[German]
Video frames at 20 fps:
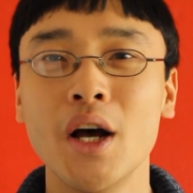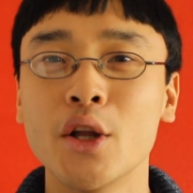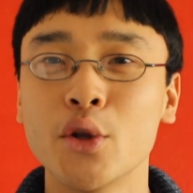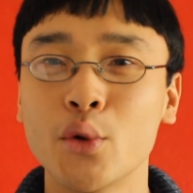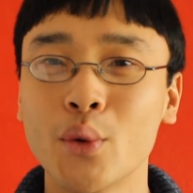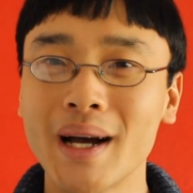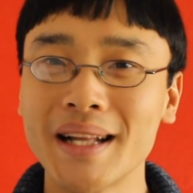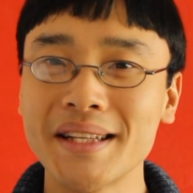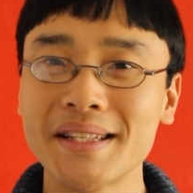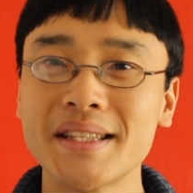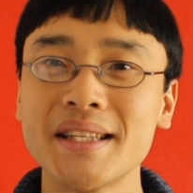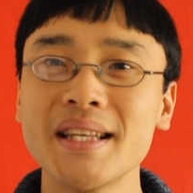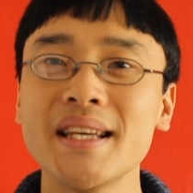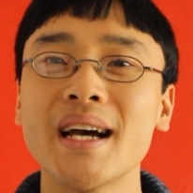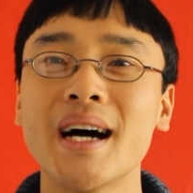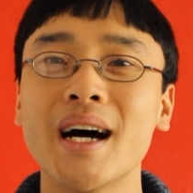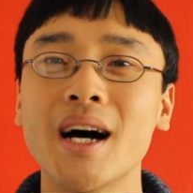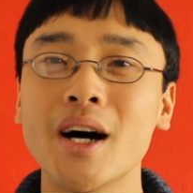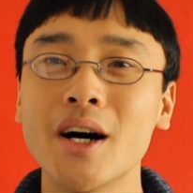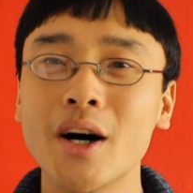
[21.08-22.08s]
Du kannst
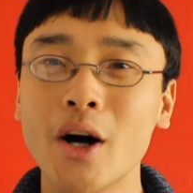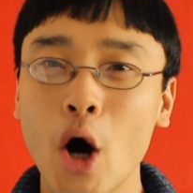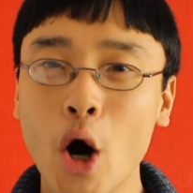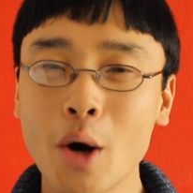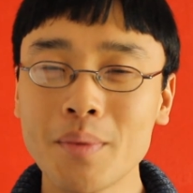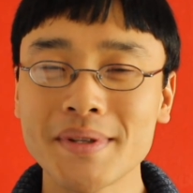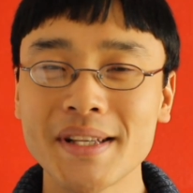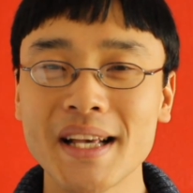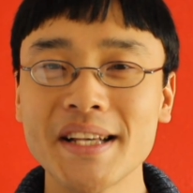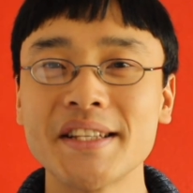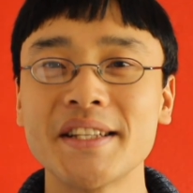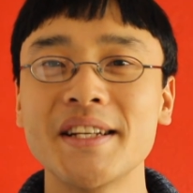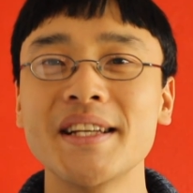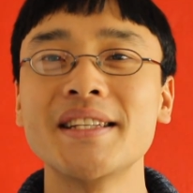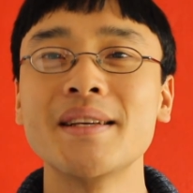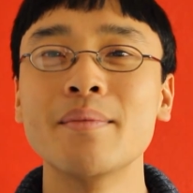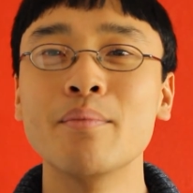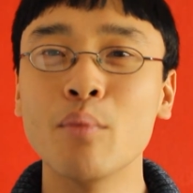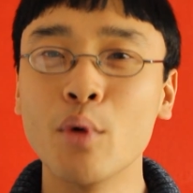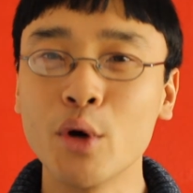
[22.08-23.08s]
hier
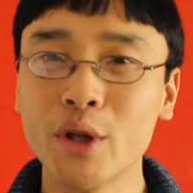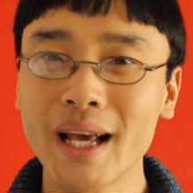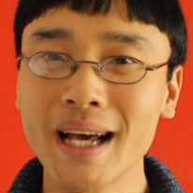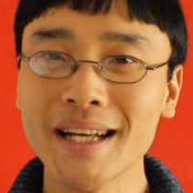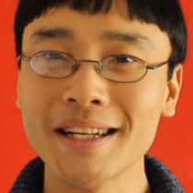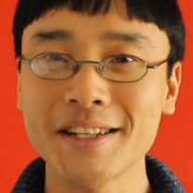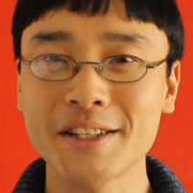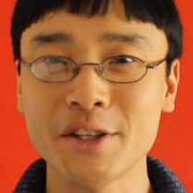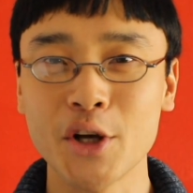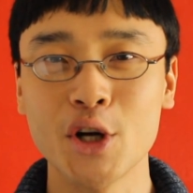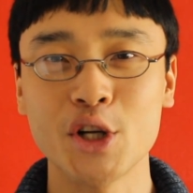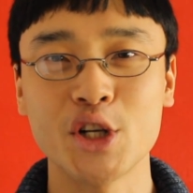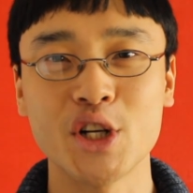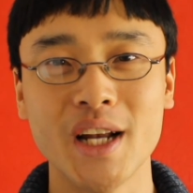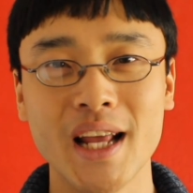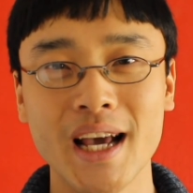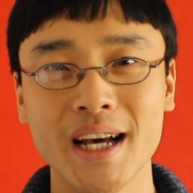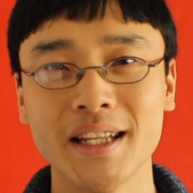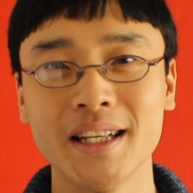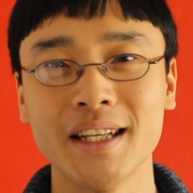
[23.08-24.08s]
hauptsächlich modernes Deutsch
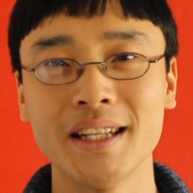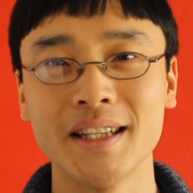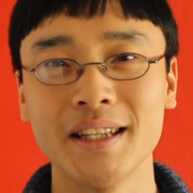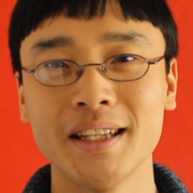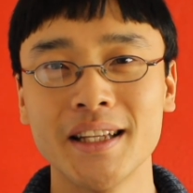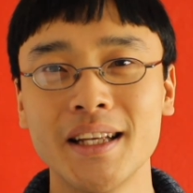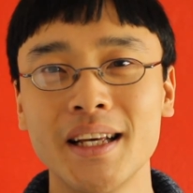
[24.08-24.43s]
lernen,